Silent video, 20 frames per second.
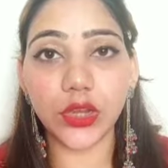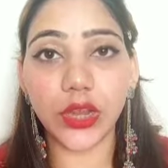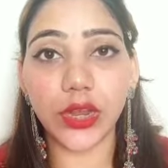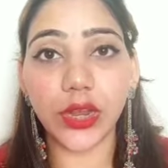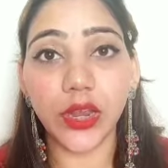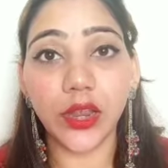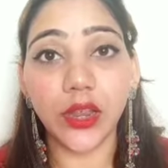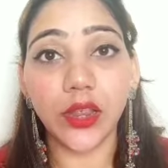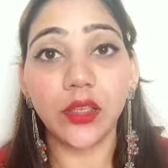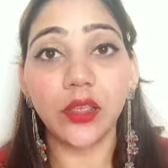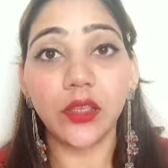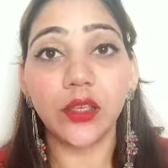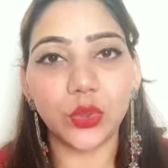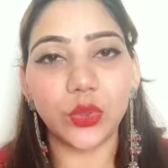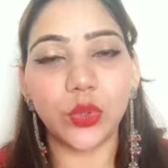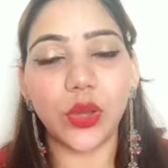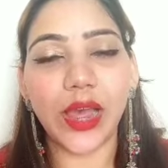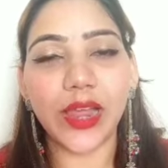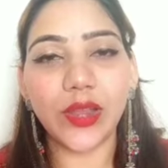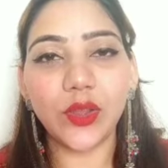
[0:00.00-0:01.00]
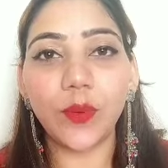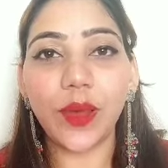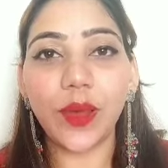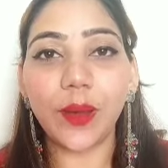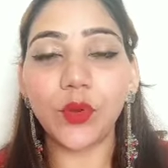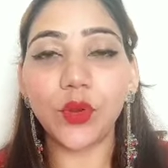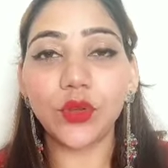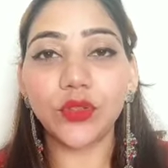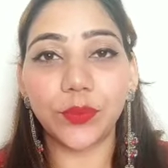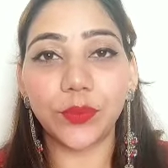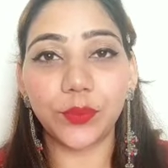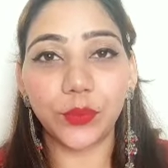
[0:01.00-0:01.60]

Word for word: हो जाए सो आई होप आप लोग